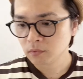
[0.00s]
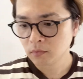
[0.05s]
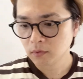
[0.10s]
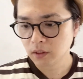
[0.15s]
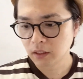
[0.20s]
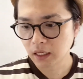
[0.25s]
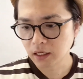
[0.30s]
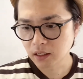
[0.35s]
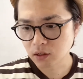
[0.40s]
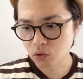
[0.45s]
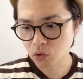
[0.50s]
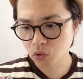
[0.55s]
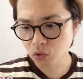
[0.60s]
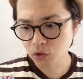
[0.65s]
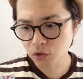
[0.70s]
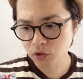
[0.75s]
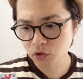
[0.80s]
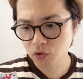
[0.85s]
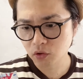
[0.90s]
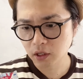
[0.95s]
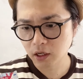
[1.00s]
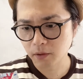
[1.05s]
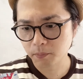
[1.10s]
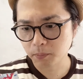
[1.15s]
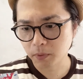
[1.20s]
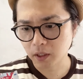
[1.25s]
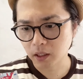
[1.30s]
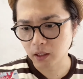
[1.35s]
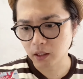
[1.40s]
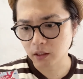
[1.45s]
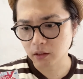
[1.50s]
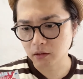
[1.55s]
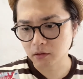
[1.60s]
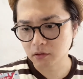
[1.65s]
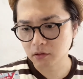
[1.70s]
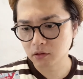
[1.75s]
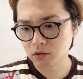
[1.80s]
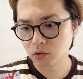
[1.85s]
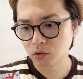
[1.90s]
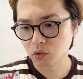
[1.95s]
でなんか香料がやっぱ
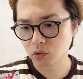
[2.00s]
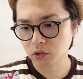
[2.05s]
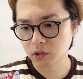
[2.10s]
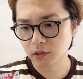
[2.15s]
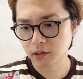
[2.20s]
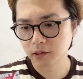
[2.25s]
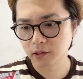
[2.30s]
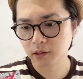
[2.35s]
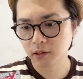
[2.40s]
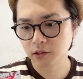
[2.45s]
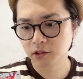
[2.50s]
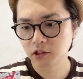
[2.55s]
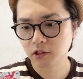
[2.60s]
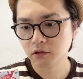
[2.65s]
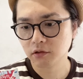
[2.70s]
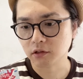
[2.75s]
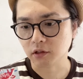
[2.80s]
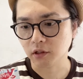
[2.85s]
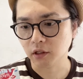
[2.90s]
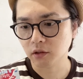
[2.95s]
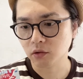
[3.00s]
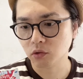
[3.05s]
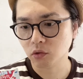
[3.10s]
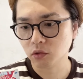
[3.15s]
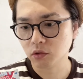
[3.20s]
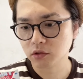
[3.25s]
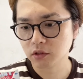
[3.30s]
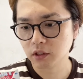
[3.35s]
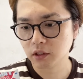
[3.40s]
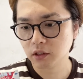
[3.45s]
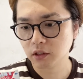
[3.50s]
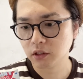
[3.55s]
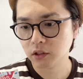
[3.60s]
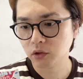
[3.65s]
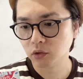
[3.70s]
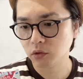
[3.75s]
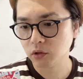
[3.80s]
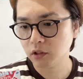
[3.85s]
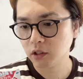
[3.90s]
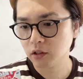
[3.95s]
すごいこだわってらっしゃるんですかね合成
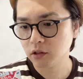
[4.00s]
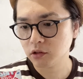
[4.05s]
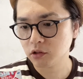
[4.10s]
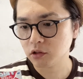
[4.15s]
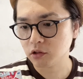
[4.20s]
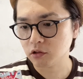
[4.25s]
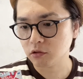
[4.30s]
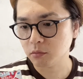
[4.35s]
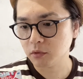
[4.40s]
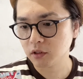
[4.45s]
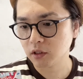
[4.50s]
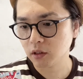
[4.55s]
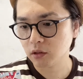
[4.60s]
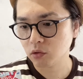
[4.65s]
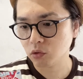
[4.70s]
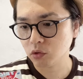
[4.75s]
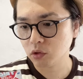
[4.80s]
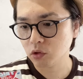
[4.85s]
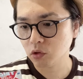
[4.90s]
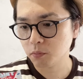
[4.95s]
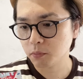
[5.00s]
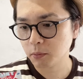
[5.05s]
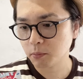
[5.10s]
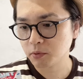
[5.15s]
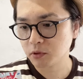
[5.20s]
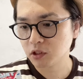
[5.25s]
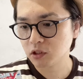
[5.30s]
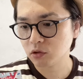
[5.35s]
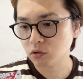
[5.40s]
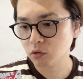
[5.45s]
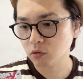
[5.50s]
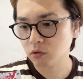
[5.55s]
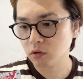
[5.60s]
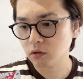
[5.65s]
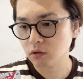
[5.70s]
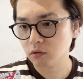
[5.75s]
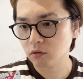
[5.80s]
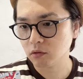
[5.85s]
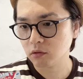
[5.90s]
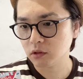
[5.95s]
ヒと遺伝子組み換えオリゴペプチド
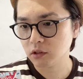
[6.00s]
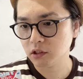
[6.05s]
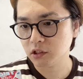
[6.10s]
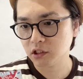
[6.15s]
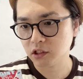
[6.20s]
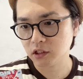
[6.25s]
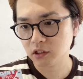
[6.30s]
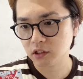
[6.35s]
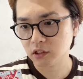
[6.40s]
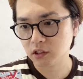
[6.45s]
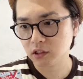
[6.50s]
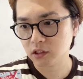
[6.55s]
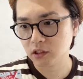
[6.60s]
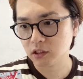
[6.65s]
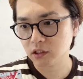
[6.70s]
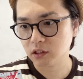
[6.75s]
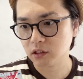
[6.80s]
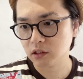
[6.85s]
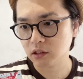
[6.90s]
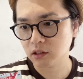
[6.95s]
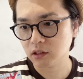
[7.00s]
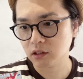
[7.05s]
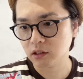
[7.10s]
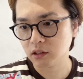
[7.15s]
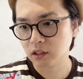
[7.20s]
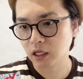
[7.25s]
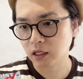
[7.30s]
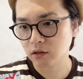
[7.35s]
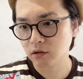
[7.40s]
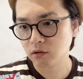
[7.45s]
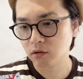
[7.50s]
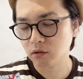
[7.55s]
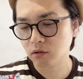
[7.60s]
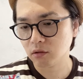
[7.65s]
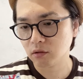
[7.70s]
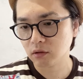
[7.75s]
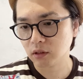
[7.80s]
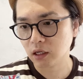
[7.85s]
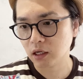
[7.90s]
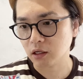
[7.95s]
1うんな
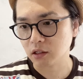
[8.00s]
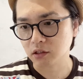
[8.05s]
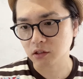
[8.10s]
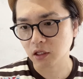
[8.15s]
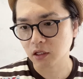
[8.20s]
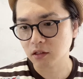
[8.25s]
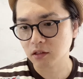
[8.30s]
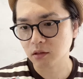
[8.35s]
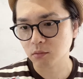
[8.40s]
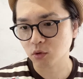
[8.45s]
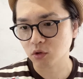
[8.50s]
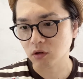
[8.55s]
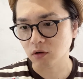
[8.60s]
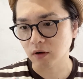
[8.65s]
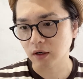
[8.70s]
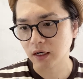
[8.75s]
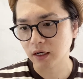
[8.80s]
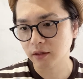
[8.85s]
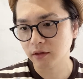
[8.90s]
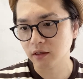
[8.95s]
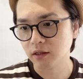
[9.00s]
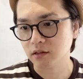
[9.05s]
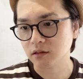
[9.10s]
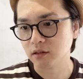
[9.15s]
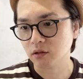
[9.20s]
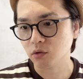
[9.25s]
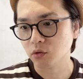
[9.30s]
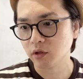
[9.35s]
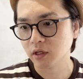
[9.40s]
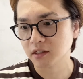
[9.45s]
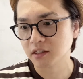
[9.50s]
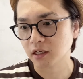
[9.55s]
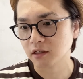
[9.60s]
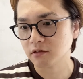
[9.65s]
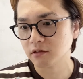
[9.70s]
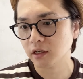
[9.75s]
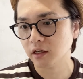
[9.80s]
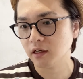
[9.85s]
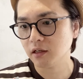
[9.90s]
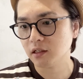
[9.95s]
んか全然僕は分かんないですねこれが
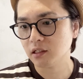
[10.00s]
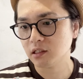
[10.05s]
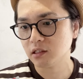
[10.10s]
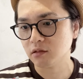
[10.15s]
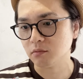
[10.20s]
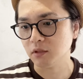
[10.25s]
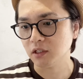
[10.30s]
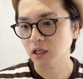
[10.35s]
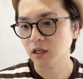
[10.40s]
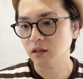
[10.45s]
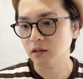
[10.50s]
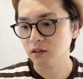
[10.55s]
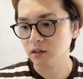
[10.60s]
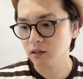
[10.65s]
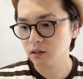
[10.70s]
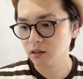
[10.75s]
桜エキスみたいで